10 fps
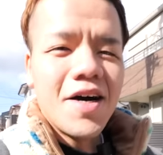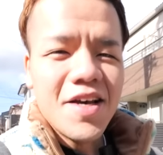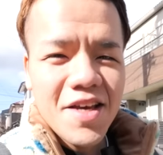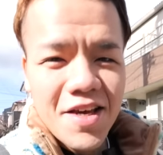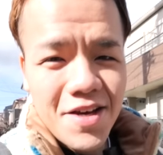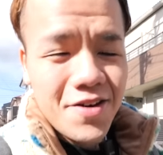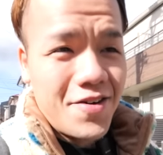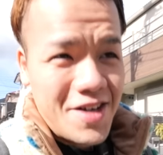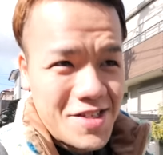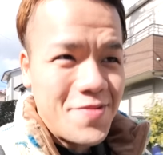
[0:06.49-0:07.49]
はい、
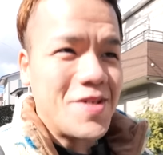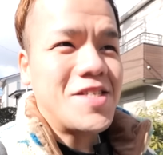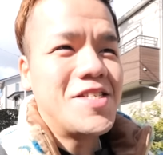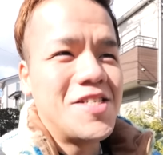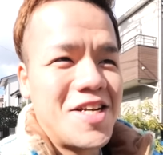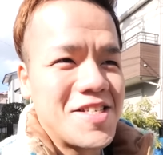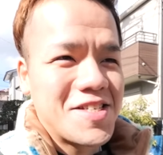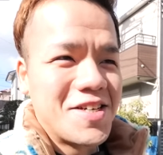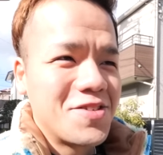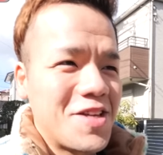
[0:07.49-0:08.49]
おはようございます。
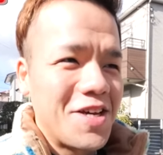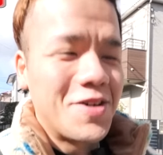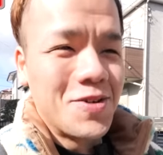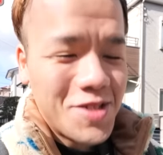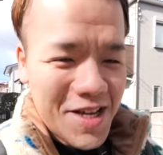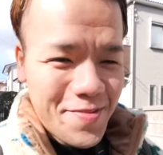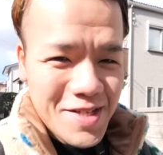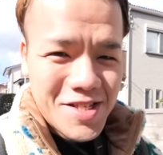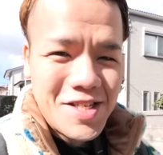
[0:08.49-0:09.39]
ラスカルでございま